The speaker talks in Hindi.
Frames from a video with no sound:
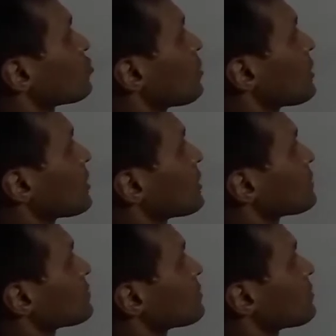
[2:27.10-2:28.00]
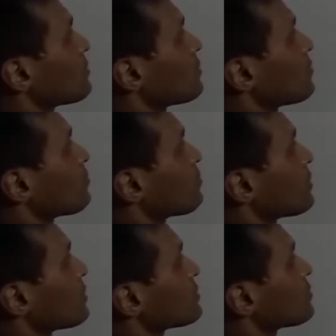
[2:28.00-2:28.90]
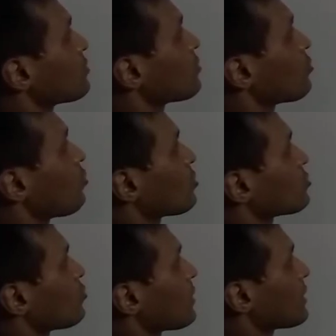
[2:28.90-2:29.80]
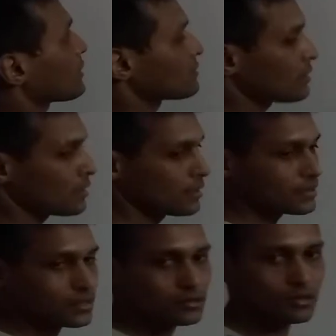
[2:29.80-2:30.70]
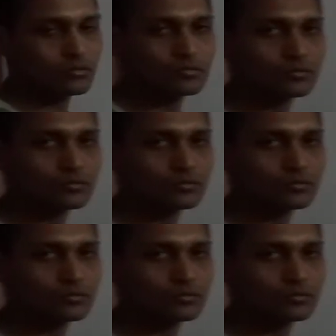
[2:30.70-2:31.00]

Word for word: स्क्वायर एक्स प्लस कॉस स्क्वायर एक्स लिख सकता हूं